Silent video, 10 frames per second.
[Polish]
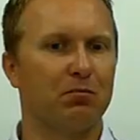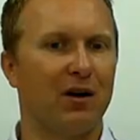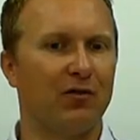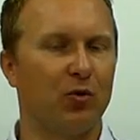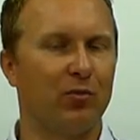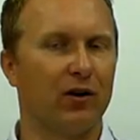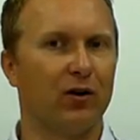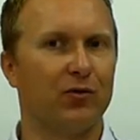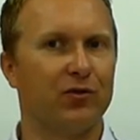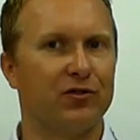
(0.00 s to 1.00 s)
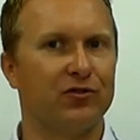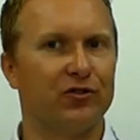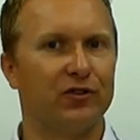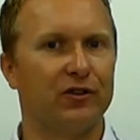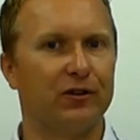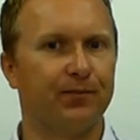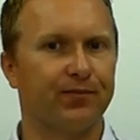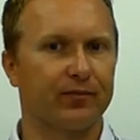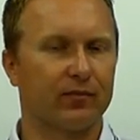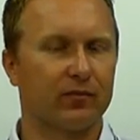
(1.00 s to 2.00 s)
Paweł Berkowicz i
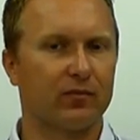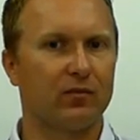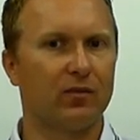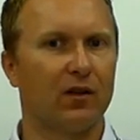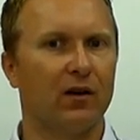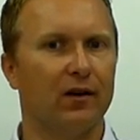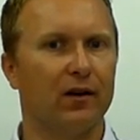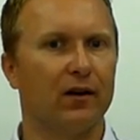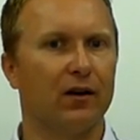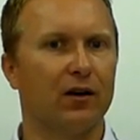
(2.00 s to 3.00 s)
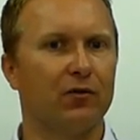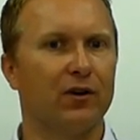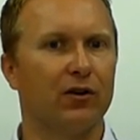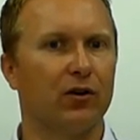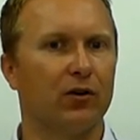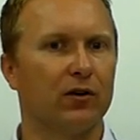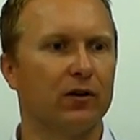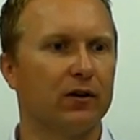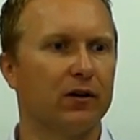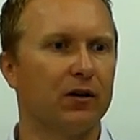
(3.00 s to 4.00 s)
E, Wiktor
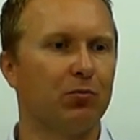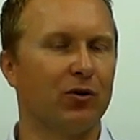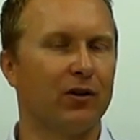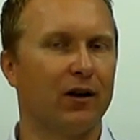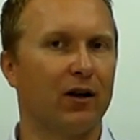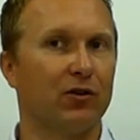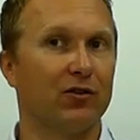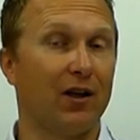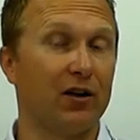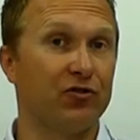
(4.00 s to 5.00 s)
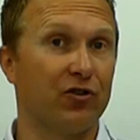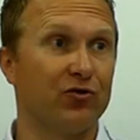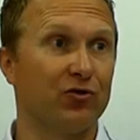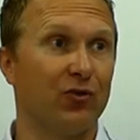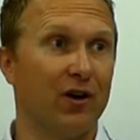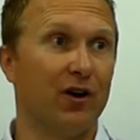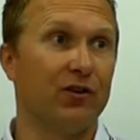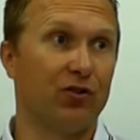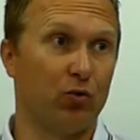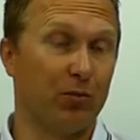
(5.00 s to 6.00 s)
e, Potera dostali Rzeszów.
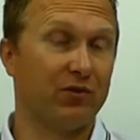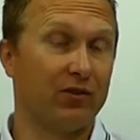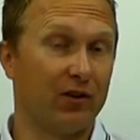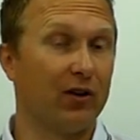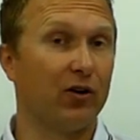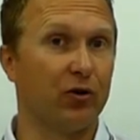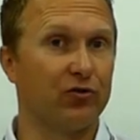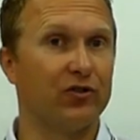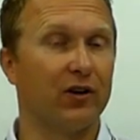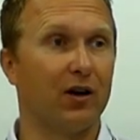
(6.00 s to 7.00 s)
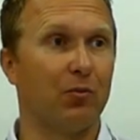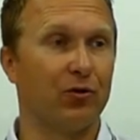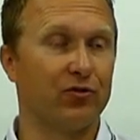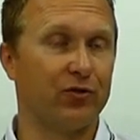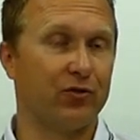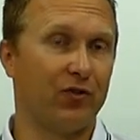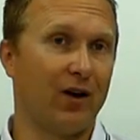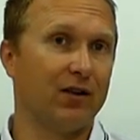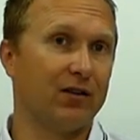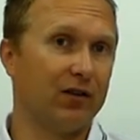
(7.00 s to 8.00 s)
Ci chłopcy z jednego rocznika poszli w
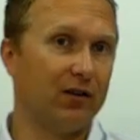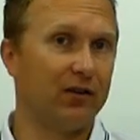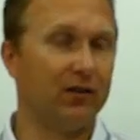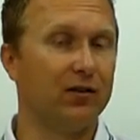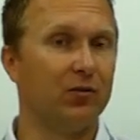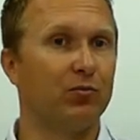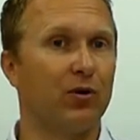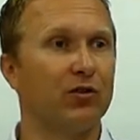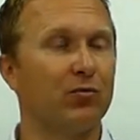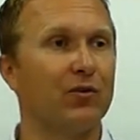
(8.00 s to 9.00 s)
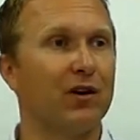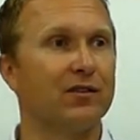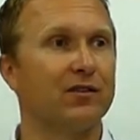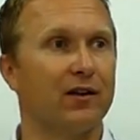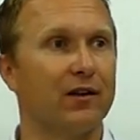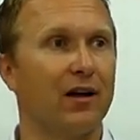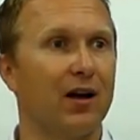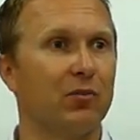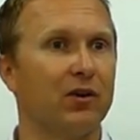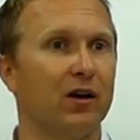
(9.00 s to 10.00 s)
świat i po rozmowach z
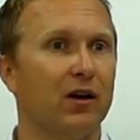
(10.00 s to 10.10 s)
trenerami